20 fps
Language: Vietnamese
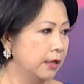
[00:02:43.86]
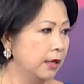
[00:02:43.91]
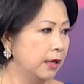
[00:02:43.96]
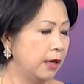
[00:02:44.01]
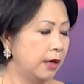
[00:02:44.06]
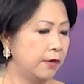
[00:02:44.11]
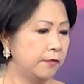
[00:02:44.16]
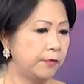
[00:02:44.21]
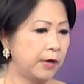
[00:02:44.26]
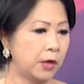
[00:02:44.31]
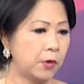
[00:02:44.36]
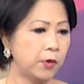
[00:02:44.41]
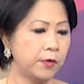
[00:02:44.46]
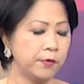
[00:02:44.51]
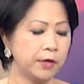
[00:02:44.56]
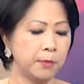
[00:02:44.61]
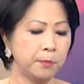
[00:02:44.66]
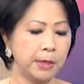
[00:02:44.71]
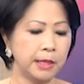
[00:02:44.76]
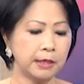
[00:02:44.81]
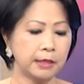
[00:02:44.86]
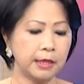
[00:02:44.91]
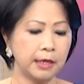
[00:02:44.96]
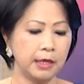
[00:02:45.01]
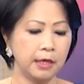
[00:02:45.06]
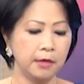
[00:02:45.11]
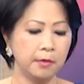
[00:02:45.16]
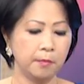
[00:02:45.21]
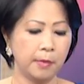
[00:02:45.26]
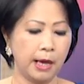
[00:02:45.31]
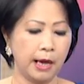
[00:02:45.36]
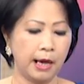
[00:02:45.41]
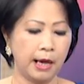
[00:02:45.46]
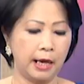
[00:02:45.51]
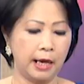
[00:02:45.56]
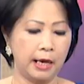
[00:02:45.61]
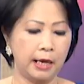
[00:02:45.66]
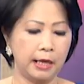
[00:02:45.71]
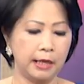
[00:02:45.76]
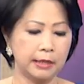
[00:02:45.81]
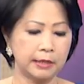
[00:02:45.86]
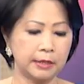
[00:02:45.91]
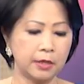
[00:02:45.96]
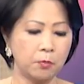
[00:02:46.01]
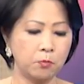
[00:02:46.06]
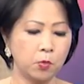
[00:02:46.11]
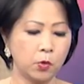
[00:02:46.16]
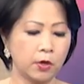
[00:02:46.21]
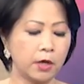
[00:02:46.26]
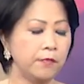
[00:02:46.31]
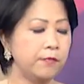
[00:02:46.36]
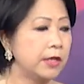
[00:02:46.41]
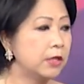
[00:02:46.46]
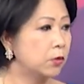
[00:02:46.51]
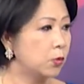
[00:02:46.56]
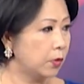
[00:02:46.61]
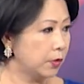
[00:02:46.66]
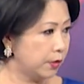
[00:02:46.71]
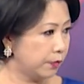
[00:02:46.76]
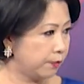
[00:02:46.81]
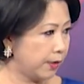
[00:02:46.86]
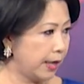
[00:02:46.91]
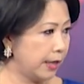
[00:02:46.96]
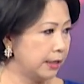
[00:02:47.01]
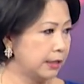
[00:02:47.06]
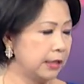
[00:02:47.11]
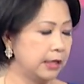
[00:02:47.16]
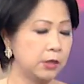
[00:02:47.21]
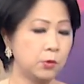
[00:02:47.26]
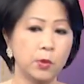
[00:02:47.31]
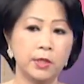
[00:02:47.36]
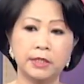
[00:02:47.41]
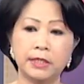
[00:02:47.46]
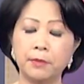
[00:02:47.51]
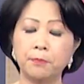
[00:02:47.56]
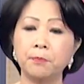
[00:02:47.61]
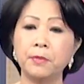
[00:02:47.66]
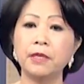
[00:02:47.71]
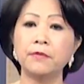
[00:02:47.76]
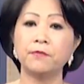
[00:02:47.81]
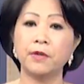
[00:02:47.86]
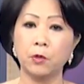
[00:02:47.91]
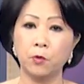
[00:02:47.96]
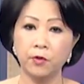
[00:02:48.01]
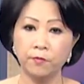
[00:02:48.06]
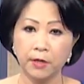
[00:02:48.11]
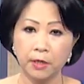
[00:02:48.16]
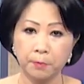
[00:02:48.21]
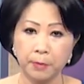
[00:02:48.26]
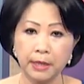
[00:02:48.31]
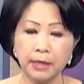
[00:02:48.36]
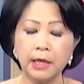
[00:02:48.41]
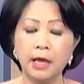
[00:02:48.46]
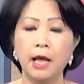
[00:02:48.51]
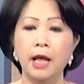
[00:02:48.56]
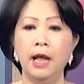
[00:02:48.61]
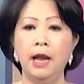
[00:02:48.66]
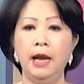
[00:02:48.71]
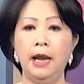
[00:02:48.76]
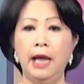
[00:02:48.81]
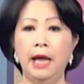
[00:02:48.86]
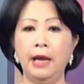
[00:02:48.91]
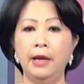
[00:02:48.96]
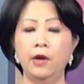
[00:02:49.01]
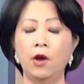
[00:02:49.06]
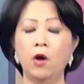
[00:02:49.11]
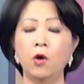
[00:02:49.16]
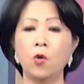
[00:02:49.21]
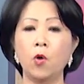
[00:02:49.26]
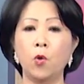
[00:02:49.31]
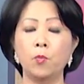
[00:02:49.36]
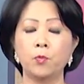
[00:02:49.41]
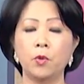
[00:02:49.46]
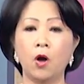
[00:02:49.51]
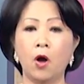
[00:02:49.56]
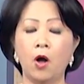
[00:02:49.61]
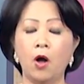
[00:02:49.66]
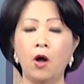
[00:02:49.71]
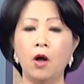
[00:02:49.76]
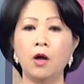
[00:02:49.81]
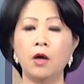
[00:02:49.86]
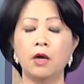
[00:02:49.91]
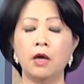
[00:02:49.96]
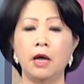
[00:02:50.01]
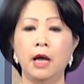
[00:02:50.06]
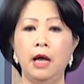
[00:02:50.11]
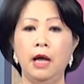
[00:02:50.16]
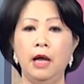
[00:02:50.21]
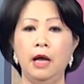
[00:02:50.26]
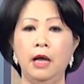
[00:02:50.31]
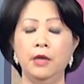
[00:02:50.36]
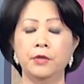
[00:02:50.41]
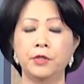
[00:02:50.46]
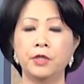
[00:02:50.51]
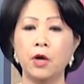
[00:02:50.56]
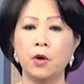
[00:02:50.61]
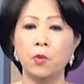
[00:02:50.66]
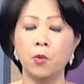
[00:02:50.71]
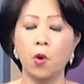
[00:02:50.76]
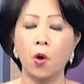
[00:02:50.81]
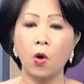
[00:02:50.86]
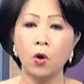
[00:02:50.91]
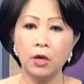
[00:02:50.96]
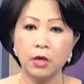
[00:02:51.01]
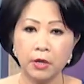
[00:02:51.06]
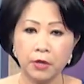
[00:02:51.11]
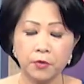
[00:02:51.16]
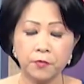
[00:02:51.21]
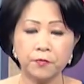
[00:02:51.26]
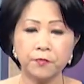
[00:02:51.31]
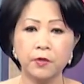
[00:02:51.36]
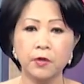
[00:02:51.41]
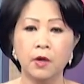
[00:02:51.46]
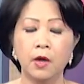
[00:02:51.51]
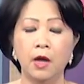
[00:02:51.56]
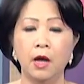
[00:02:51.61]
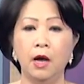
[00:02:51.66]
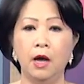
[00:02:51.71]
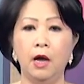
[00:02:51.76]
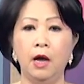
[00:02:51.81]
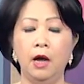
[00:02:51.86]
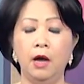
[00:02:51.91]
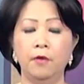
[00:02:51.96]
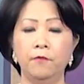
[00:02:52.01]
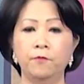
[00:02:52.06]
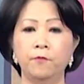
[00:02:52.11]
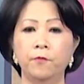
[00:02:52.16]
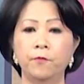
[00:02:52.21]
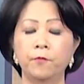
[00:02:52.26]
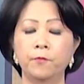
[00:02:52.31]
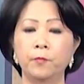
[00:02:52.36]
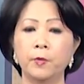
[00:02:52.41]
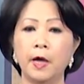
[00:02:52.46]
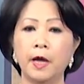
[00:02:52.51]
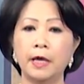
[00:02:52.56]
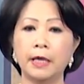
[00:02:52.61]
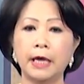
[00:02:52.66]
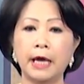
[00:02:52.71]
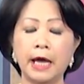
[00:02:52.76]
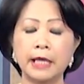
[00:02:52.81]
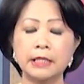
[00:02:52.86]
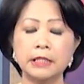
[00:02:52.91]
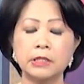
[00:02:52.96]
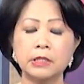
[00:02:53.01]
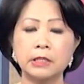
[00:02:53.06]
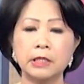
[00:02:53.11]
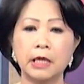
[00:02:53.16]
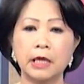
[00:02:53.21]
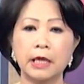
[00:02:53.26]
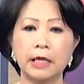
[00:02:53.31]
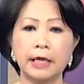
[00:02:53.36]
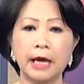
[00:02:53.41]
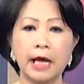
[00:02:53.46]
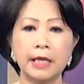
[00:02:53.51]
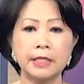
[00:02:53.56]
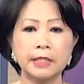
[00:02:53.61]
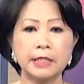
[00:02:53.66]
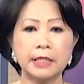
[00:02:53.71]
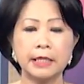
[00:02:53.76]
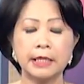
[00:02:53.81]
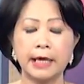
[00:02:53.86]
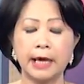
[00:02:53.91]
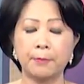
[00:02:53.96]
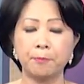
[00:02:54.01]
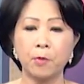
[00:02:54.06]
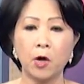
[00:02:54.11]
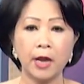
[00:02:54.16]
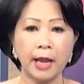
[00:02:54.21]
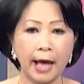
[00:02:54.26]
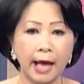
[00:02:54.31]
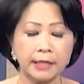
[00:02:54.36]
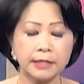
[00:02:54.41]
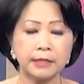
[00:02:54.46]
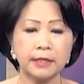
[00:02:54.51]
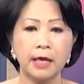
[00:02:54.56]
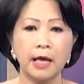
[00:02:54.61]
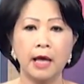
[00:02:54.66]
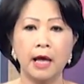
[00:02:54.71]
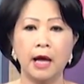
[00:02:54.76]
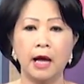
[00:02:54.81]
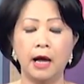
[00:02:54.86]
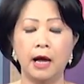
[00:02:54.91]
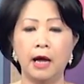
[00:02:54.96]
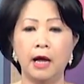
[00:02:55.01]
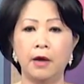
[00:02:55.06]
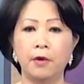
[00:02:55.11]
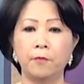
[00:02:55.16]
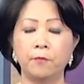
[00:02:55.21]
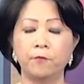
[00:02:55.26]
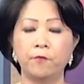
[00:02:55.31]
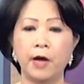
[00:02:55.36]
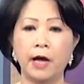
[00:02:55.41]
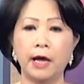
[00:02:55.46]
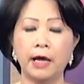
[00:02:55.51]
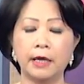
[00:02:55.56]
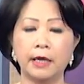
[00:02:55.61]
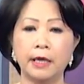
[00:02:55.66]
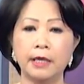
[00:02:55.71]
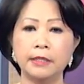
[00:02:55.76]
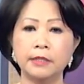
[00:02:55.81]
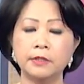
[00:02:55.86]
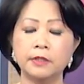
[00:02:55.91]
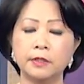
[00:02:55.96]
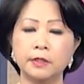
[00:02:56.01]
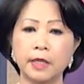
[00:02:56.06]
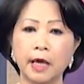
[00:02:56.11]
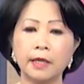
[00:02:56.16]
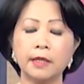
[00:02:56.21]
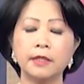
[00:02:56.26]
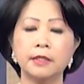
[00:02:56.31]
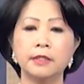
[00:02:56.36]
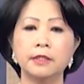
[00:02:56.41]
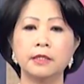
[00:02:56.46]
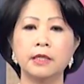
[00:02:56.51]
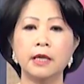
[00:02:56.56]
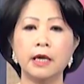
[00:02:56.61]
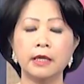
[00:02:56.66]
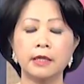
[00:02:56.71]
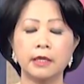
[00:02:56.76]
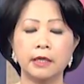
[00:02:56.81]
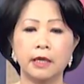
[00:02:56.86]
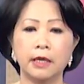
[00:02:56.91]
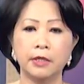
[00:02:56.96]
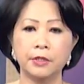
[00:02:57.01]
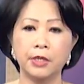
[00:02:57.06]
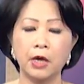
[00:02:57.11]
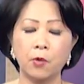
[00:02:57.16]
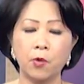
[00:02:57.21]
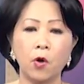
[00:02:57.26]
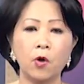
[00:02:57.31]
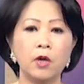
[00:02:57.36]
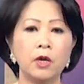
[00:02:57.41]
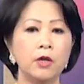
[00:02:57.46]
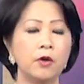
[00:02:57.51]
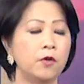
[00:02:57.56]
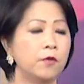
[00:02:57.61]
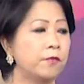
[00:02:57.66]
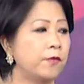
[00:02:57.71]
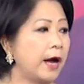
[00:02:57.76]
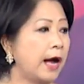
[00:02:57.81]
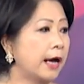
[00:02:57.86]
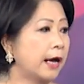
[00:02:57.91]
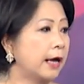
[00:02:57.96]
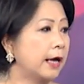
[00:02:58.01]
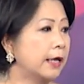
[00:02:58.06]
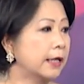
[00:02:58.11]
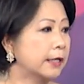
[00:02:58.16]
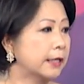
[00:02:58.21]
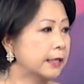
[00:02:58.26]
À, và quý vị biết khi mà à, trong một cái viên thuốc như vậy thì Quỳnh Trâm biết và quý vị biết là nó gồm có à, dầu olive uh, uh, canxi, uh, canxi carbonat uh, và cái chất giữa uh, dầu ô liu và